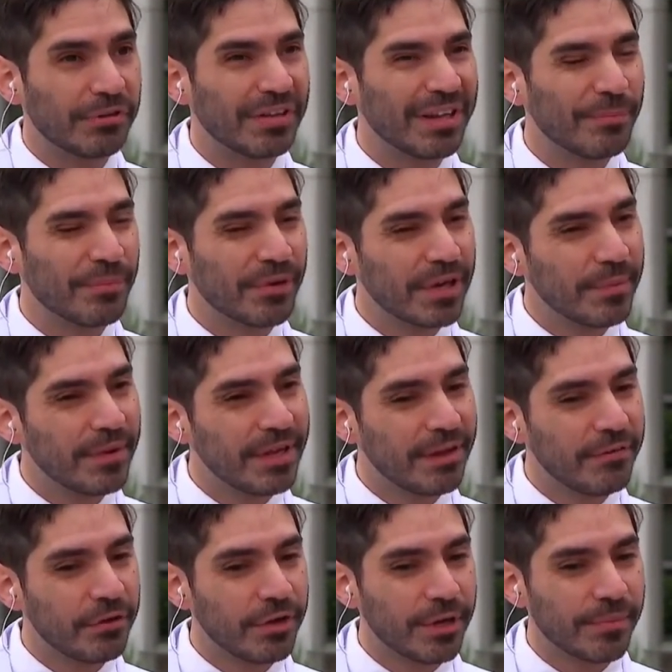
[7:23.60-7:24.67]
si el problema ya
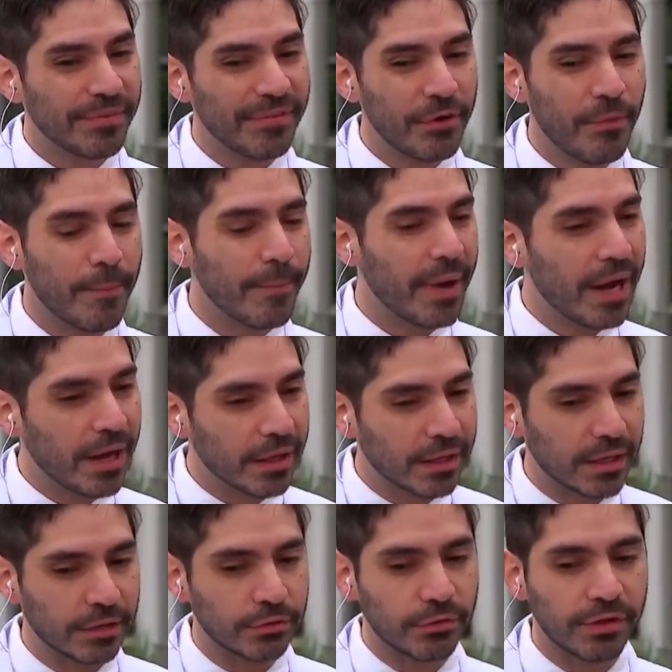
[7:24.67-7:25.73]
veo que me veo mal,
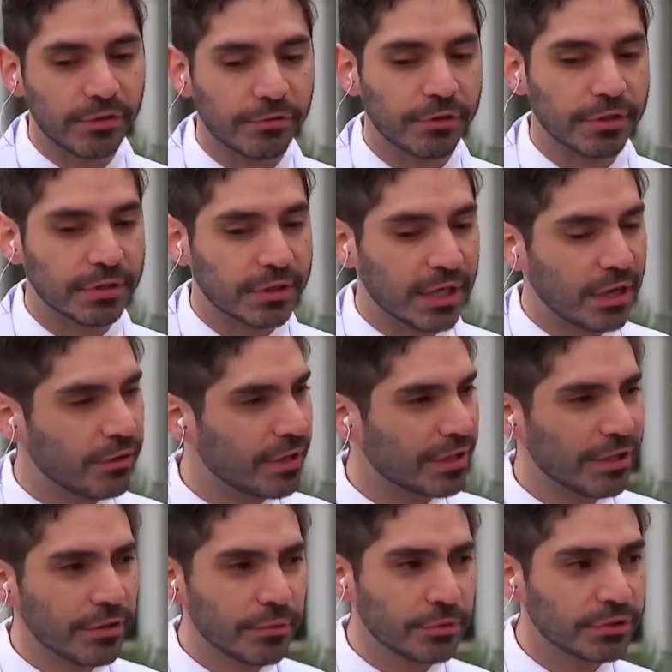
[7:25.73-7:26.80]
que estoy desorientado, que
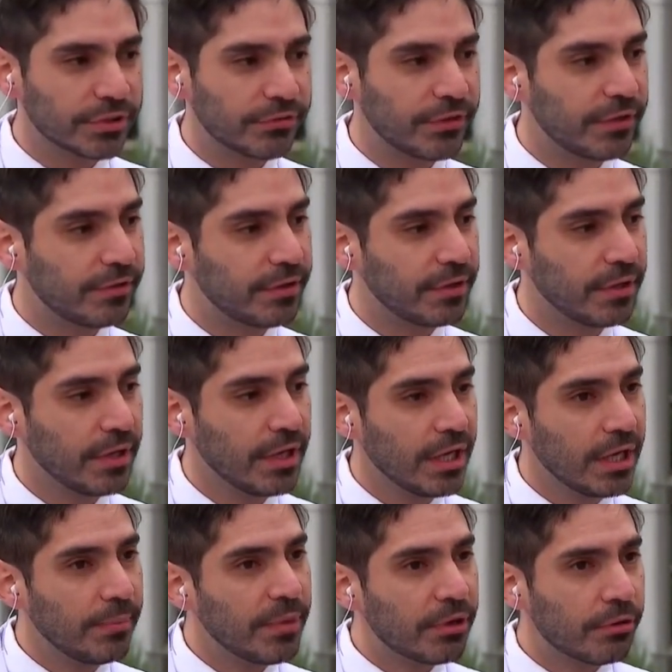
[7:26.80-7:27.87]
tengo mucha fiebre,
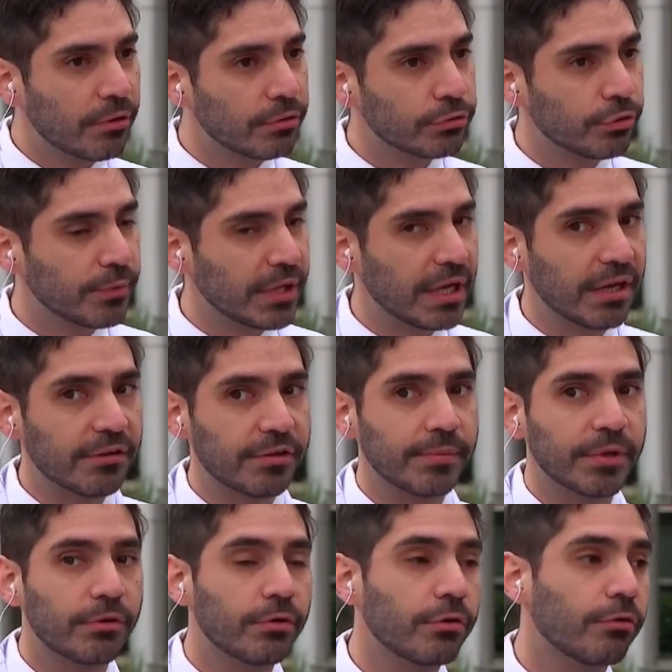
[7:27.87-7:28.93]
es mejor no automedicarse,
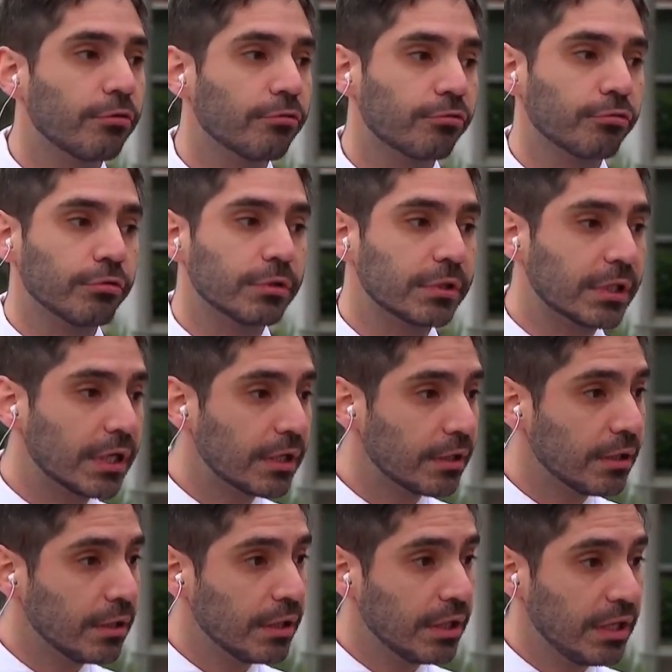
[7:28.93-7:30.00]
mejor consultar
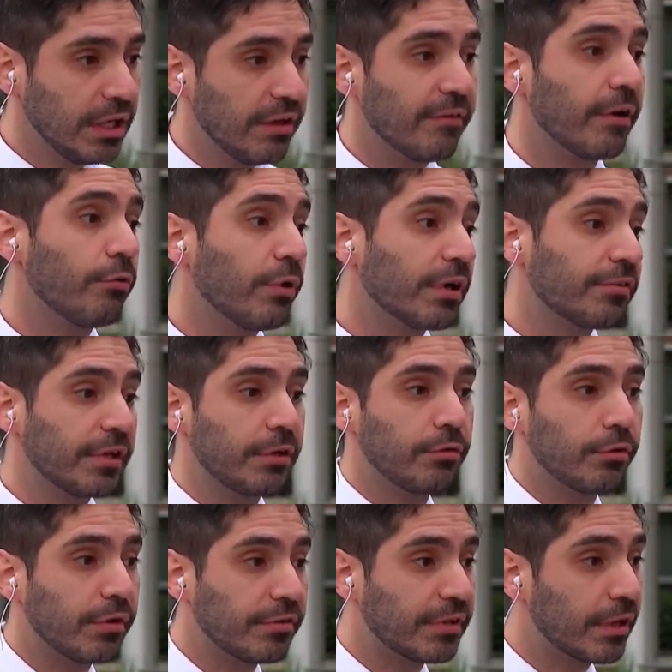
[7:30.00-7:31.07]
y evaluar si es que
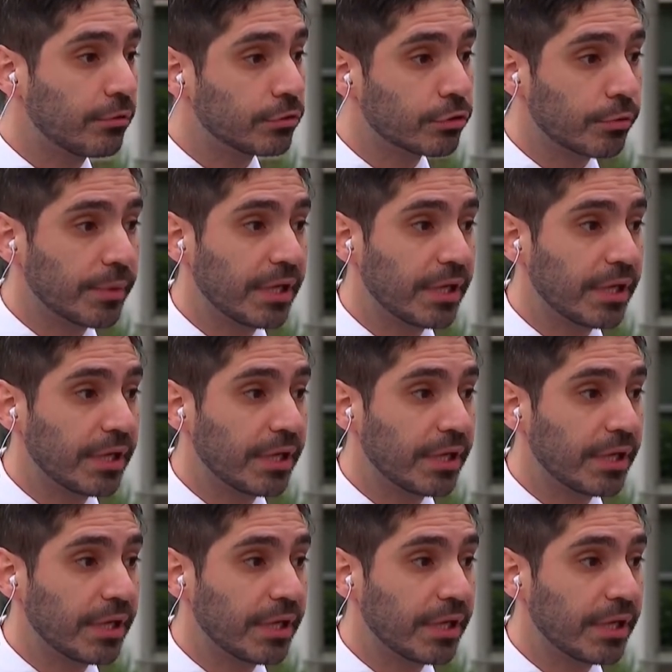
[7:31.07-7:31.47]
uno necesita otro